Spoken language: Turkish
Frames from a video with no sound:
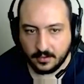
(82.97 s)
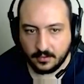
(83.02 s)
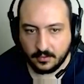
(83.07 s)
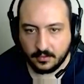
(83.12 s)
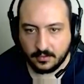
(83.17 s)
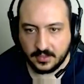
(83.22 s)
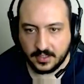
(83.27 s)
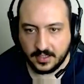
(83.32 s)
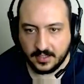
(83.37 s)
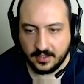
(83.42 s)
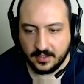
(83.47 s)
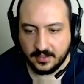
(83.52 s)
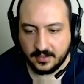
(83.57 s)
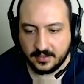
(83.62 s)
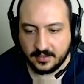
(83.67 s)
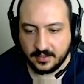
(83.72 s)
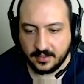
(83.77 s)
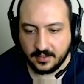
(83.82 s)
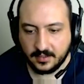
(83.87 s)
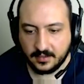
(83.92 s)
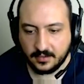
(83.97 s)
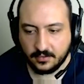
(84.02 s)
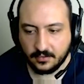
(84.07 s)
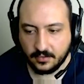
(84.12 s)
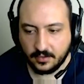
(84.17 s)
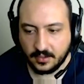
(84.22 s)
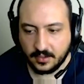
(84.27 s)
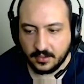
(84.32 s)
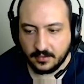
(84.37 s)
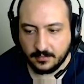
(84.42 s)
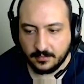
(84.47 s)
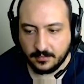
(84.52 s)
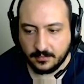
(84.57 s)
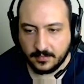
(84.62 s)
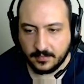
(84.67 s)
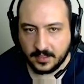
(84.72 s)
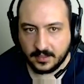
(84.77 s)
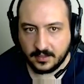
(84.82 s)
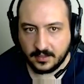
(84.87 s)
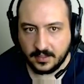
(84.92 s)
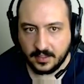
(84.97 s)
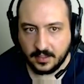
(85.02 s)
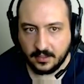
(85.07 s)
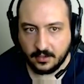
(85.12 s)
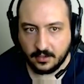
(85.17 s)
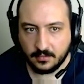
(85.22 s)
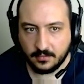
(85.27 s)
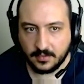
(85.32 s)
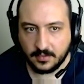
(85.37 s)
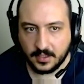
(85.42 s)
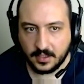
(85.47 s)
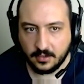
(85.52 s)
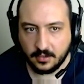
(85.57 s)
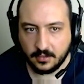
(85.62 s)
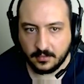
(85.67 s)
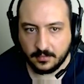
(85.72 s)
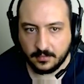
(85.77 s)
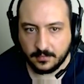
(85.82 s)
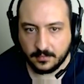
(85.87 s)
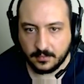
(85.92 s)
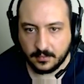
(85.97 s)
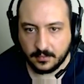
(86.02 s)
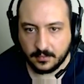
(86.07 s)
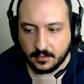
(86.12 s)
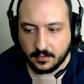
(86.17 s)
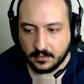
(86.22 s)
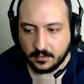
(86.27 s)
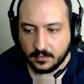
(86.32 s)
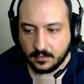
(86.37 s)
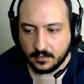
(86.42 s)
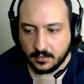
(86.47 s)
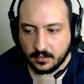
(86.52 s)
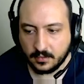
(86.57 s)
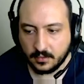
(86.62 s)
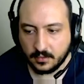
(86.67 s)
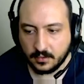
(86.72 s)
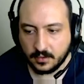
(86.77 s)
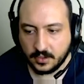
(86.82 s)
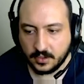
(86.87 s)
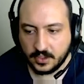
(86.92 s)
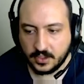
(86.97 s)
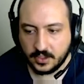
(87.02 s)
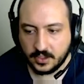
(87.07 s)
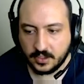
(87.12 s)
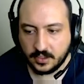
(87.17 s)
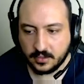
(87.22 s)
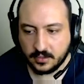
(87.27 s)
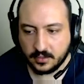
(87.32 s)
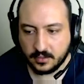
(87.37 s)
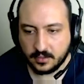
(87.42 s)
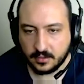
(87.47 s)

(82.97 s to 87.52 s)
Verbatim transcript: Güzel Lee'sine yakın oynayalım. Bak geliyorum geliyorum. Şşş.